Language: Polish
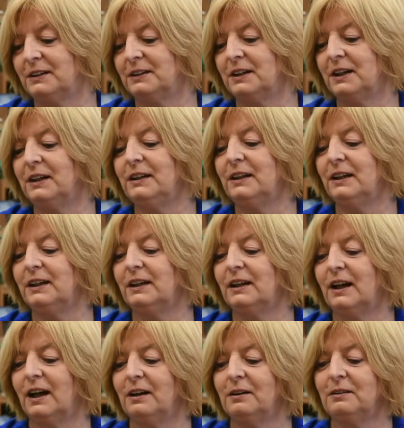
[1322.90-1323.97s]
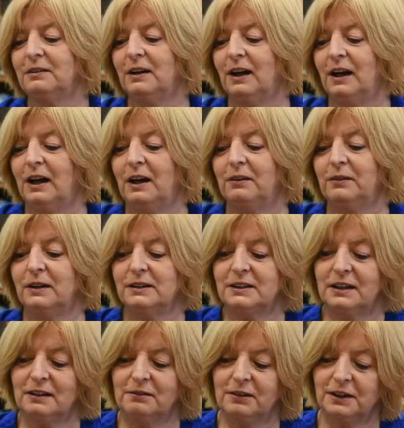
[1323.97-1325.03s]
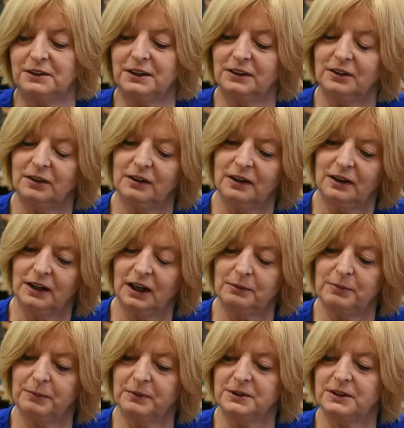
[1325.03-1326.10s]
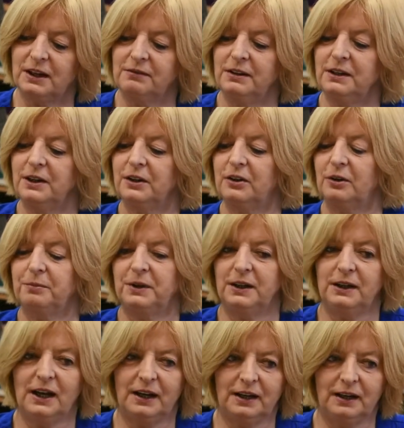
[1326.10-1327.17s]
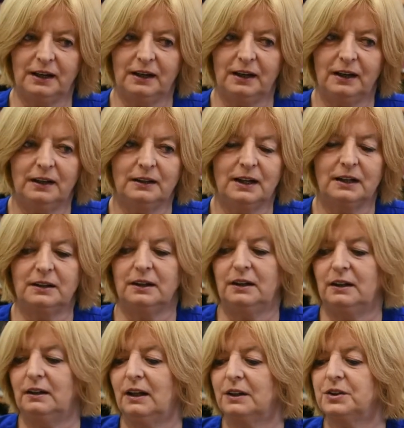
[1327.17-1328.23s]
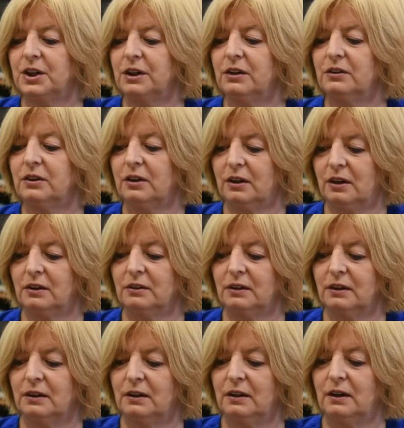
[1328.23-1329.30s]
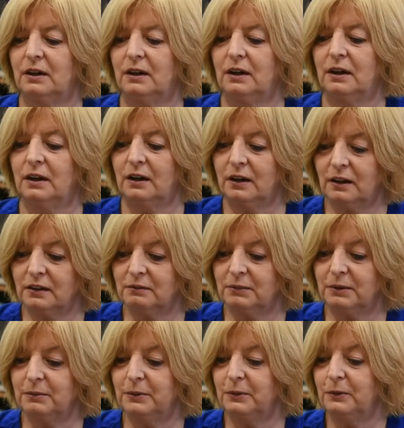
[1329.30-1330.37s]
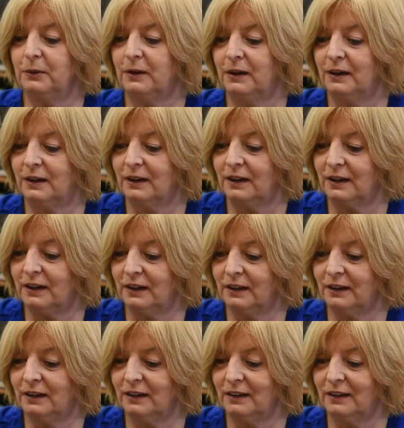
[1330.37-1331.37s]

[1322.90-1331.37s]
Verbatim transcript: z innych krajów, więc właśnie to jakby postawienie kropki na i, nad i. Dlaczego to on? On, bo był E,